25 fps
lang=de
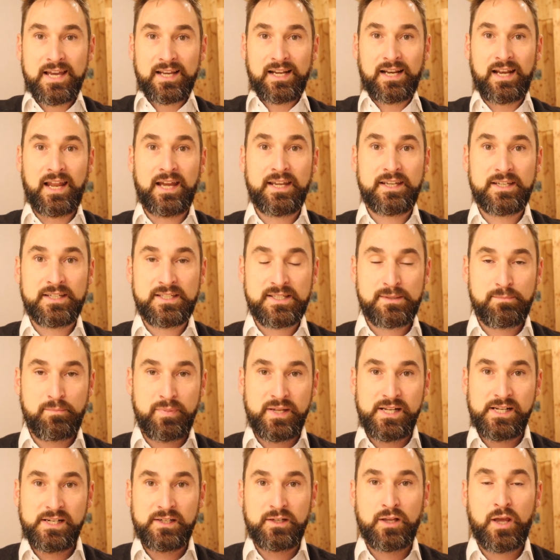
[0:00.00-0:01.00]
Gleiches
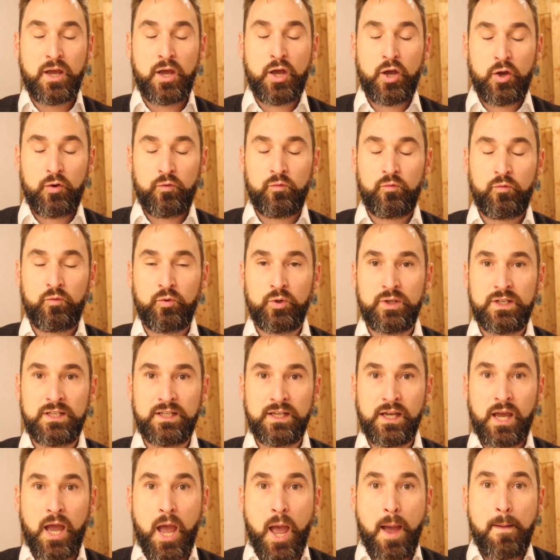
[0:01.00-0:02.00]
Bild für
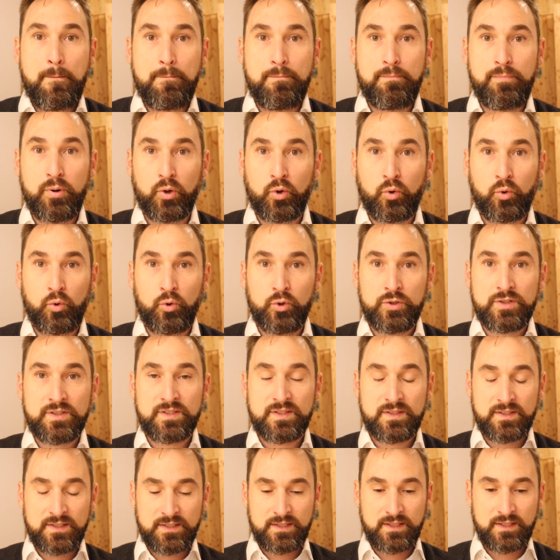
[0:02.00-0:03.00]
die
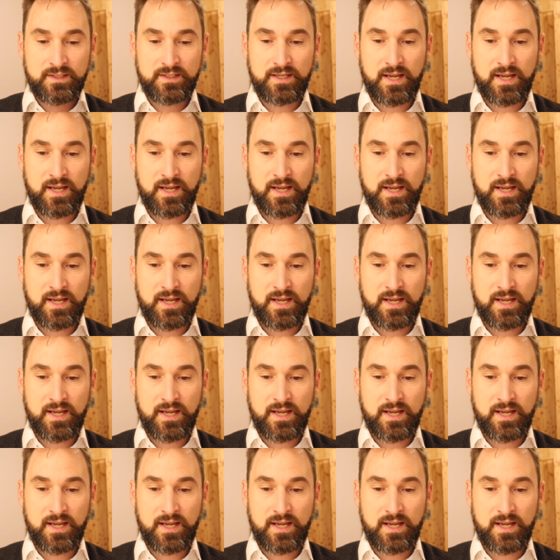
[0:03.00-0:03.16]
Brust.